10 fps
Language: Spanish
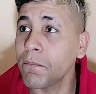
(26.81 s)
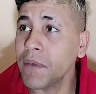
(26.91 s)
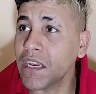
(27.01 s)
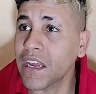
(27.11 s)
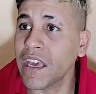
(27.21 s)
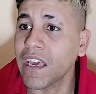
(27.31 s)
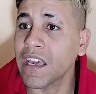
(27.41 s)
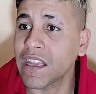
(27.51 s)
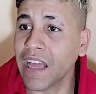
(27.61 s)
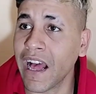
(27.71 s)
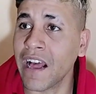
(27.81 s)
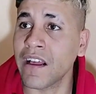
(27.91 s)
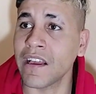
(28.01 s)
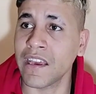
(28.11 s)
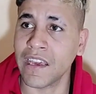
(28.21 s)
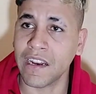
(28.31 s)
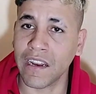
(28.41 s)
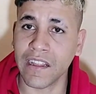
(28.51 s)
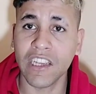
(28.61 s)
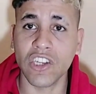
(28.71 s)
Mine está en
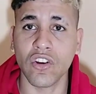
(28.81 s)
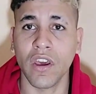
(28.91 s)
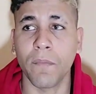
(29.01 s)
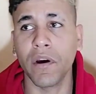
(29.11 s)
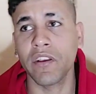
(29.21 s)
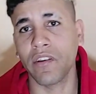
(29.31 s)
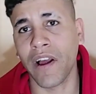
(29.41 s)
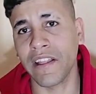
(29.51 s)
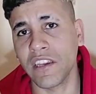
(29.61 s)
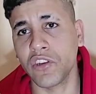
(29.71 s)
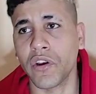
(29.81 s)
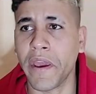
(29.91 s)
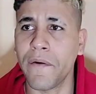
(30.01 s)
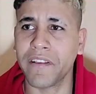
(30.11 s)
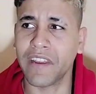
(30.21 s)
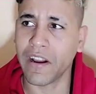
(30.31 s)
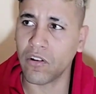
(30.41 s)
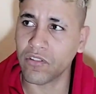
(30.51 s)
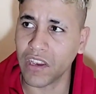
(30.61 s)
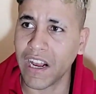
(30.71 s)
el dicho, después se va al dicho y ahí va a ser
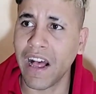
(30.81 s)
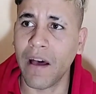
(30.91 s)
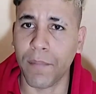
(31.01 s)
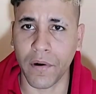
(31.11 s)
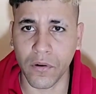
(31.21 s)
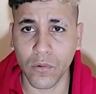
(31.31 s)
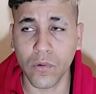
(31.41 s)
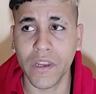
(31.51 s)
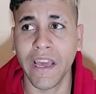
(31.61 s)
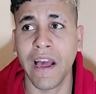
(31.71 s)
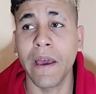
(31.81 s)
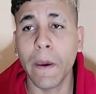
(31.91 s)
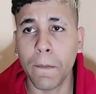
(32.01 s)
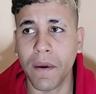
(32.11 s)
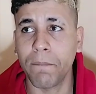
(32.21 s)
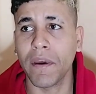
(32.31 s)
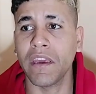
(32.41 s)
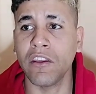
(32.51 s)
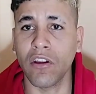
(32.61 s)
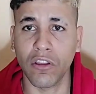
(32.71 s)
aconsejada por Nuria, Pepe
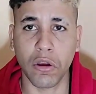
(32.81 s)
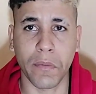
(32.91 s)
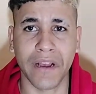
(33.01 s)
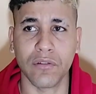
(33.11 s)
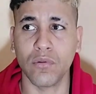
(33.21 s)
y Don Tomás.